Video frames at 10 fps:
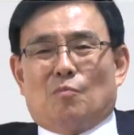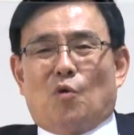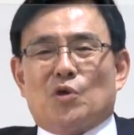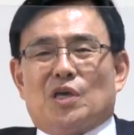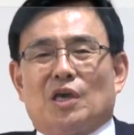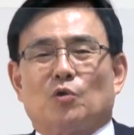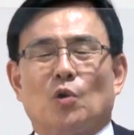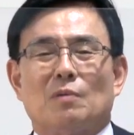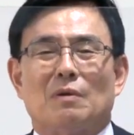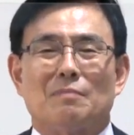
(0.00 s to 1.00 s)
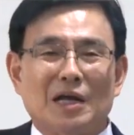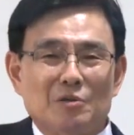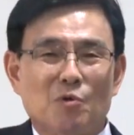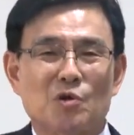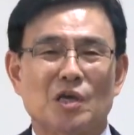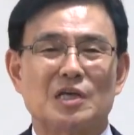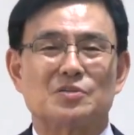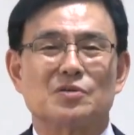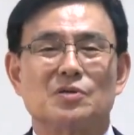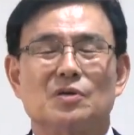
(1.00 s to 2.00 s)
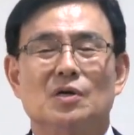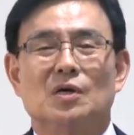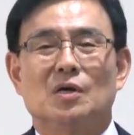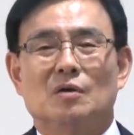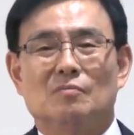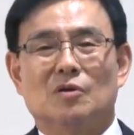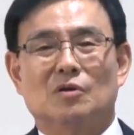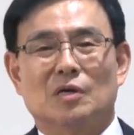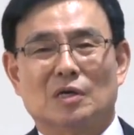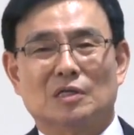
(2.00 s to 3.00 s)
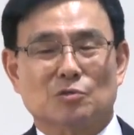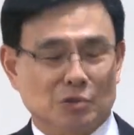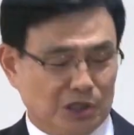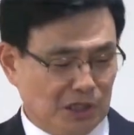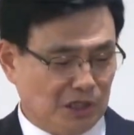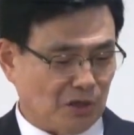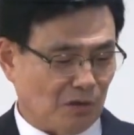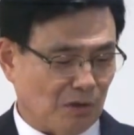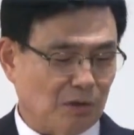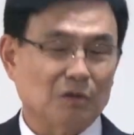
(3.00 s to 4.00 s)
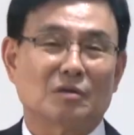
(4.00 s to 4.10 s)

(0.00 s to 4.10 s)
모이게 교회만 많이 모이게 해서 뭐 해가지고 실적